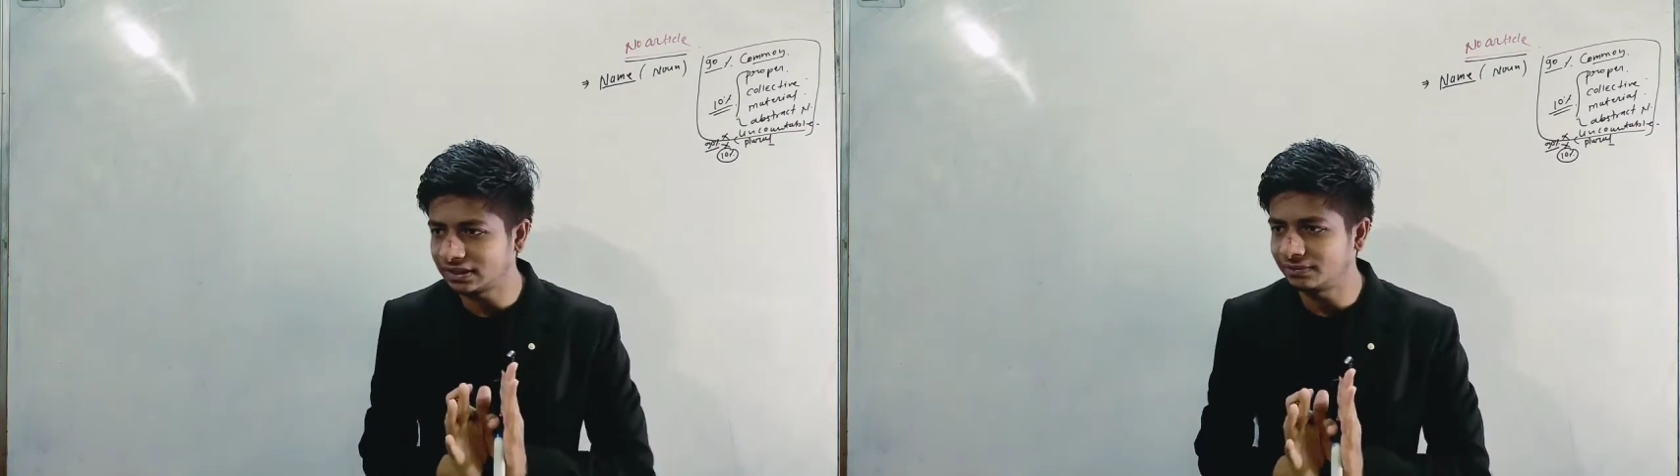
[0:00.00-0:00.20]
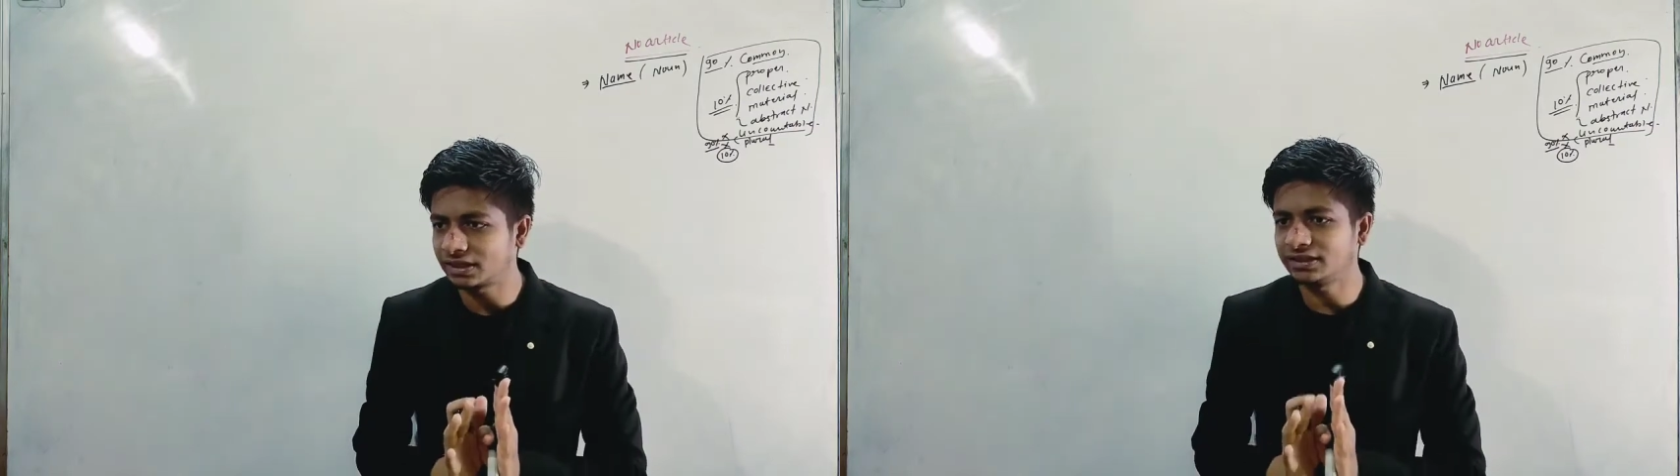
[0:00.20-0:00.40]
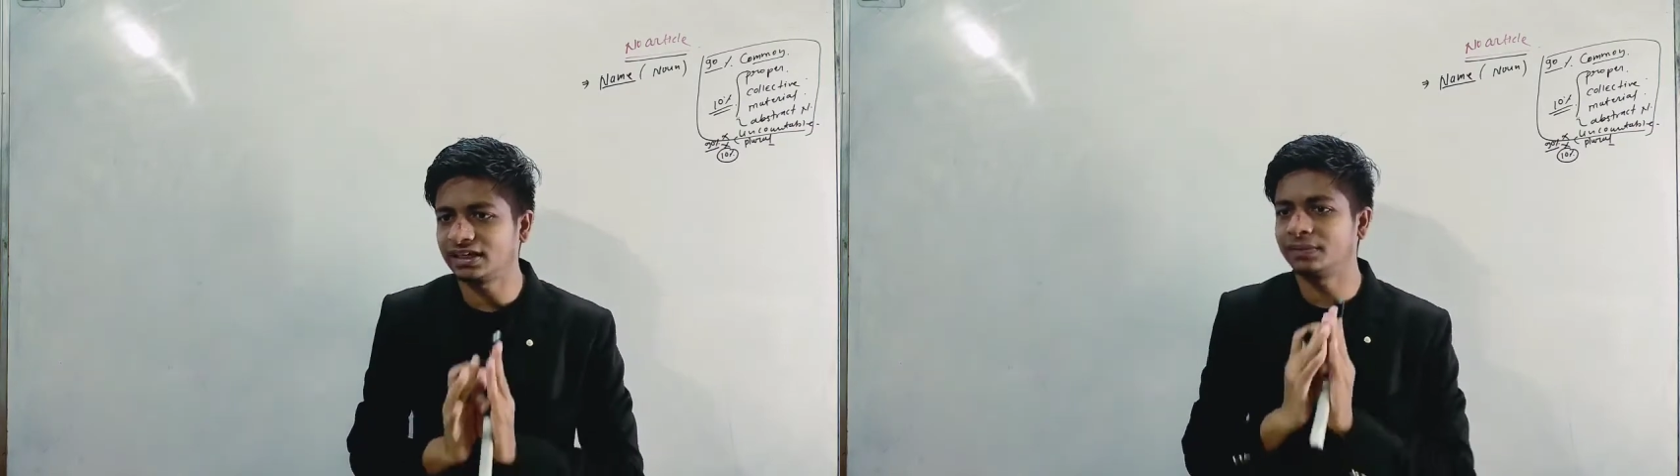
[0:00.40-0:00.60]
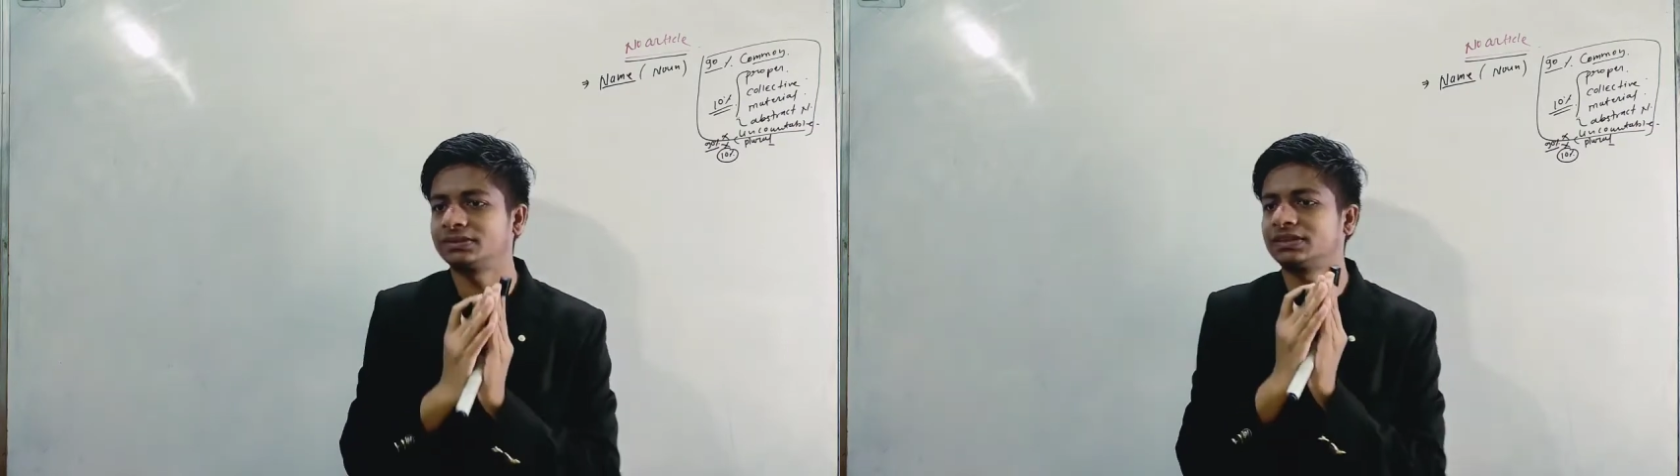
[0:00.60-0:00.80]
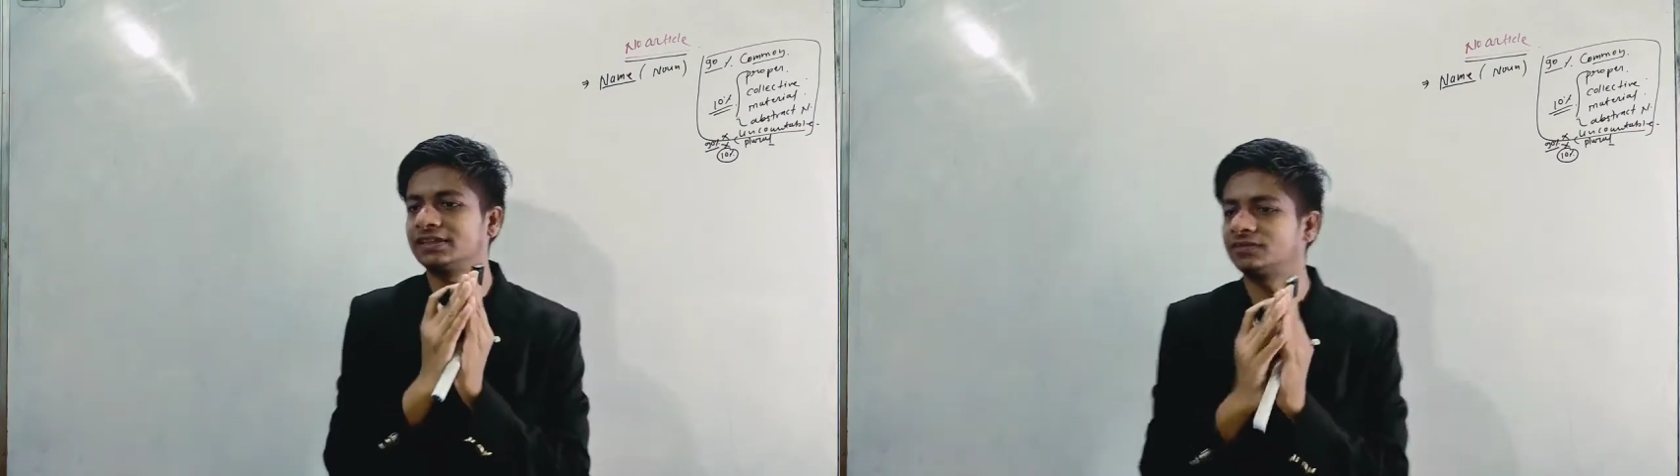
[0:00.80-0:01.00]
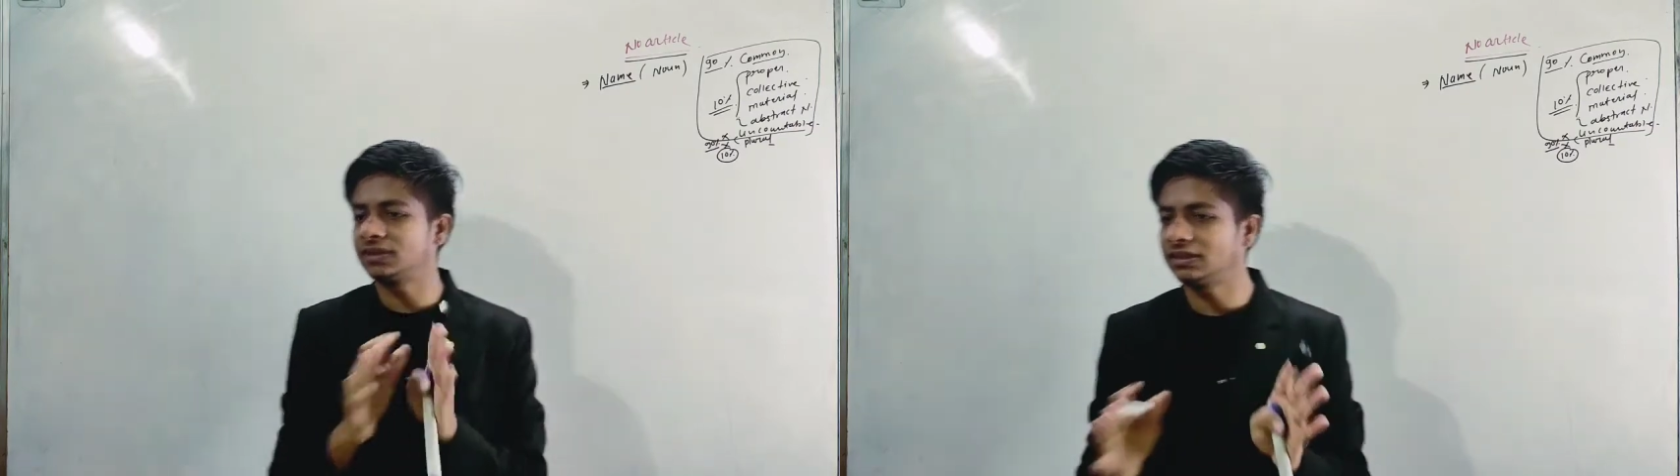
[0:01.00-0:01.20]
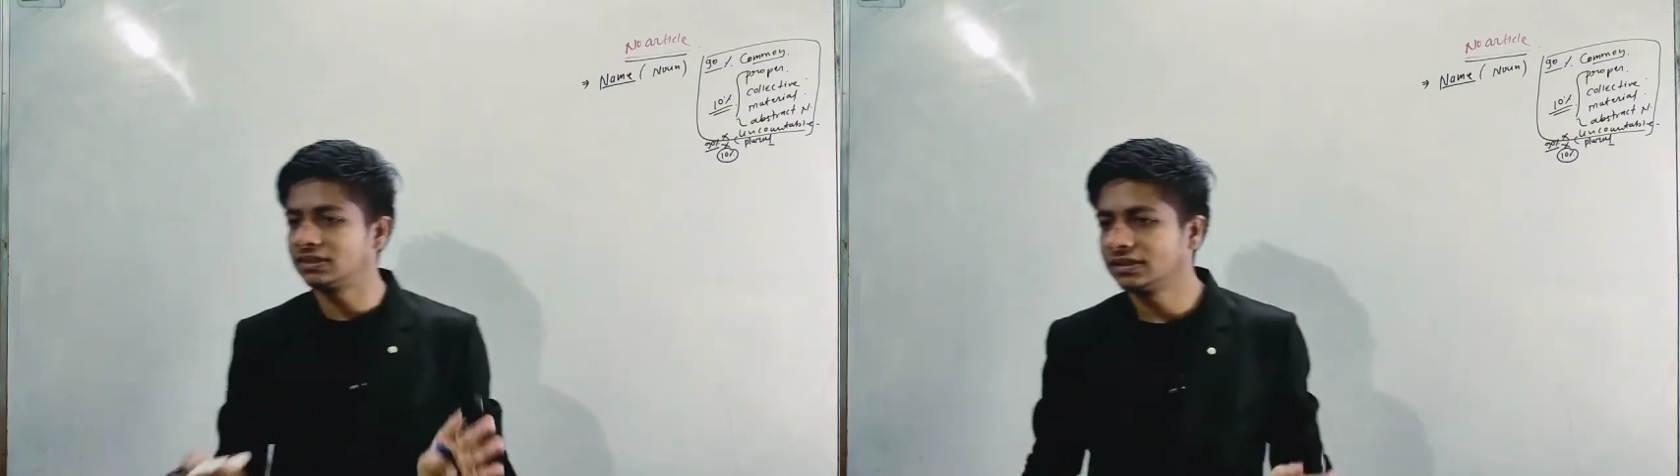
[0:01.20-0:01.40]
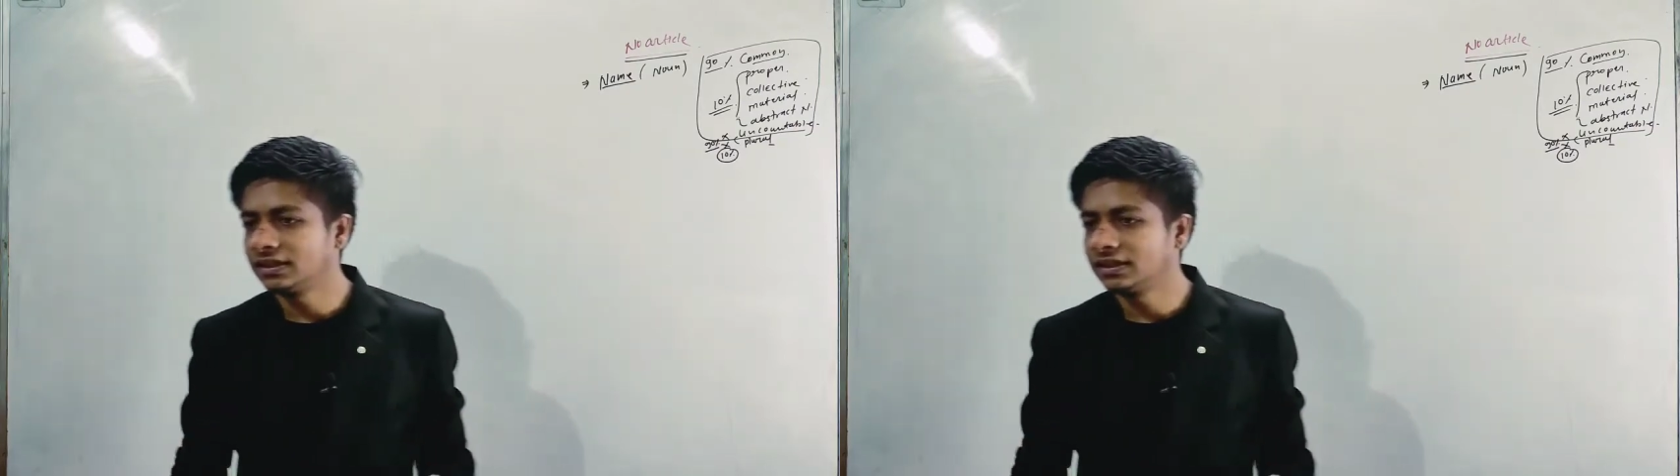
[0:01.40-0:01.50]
है बाकी नब्बे परसेंट केस में